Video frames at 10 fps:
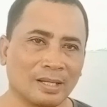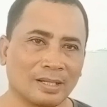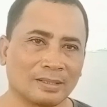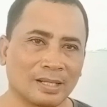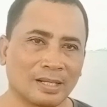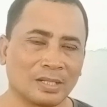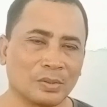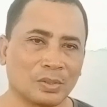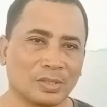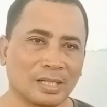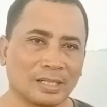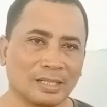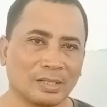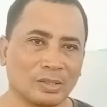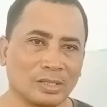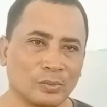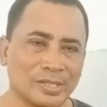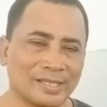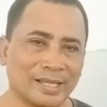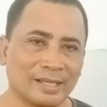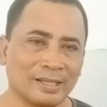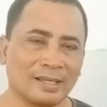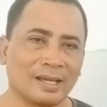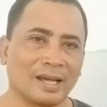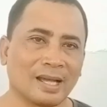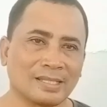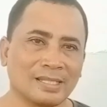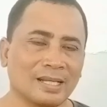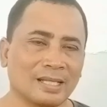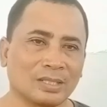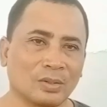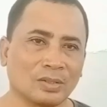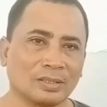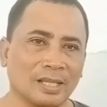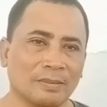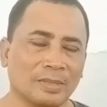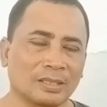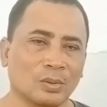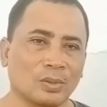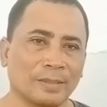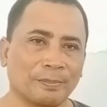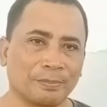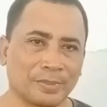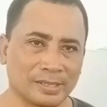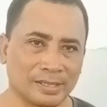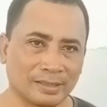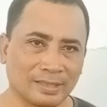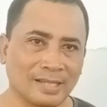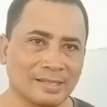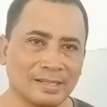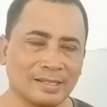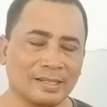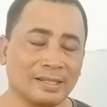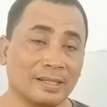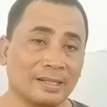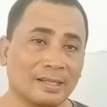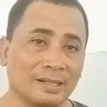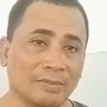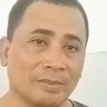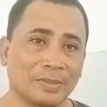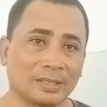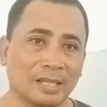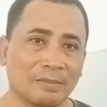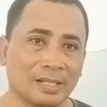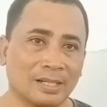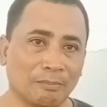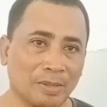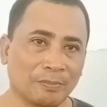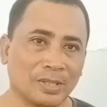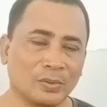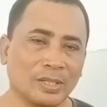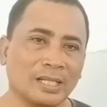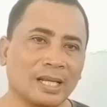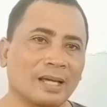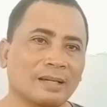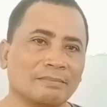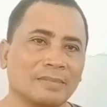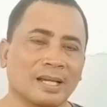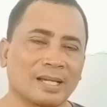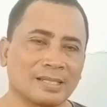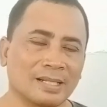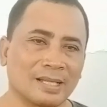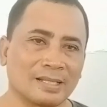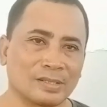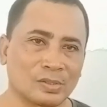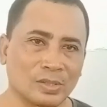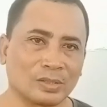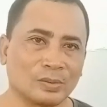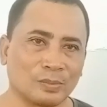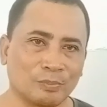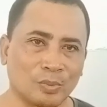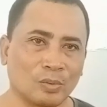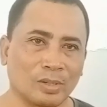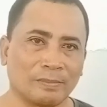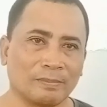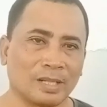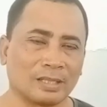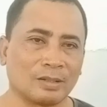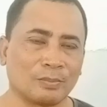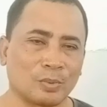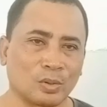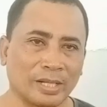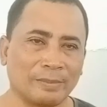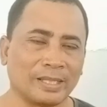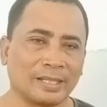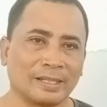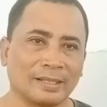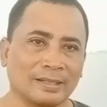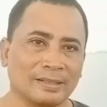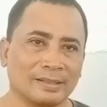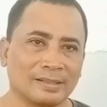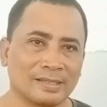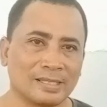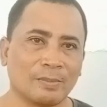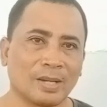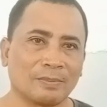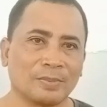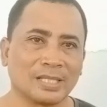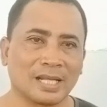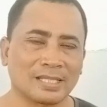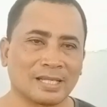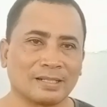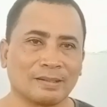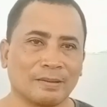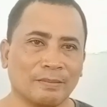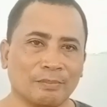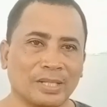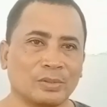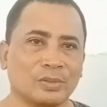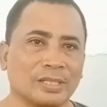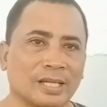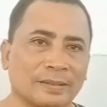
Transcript: antara neuro dan linguistik hasil atau outcome atau representasi dari map pertama dan map kedua inilah menghasilkan suatu program atau programming. Simak penjelasan berikutnya.